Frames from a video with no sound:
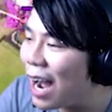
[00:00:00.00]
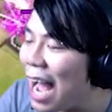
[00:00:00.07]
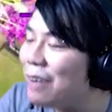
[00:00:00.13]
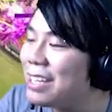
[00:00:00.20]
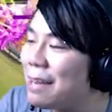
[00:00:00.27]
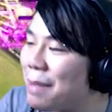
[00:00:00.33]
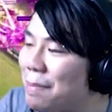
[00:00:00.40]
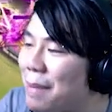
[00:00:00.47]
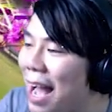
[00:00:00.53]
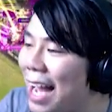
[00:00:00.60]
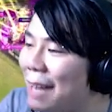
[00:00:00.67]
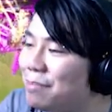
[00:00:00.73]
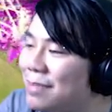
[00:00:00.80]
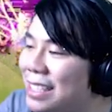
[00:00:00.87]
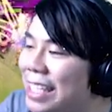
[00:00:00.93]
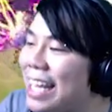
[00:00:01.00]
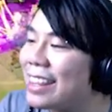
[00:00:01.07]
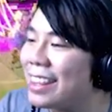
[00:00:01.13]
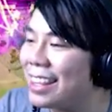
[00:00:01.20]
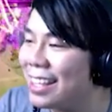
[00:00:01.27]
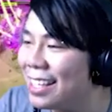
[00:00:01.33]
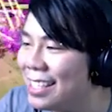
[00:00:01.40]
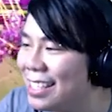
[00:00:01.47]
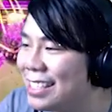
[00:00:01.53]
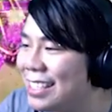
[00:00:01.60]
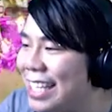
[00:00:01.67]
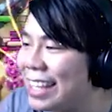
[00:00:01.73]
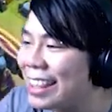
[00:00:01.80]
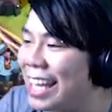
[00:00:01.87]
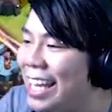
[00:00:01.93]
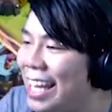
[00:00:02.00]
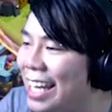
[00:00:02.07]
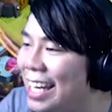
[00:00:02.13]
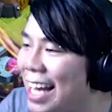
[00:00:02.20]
เอายังไม่พังครับ7 7ที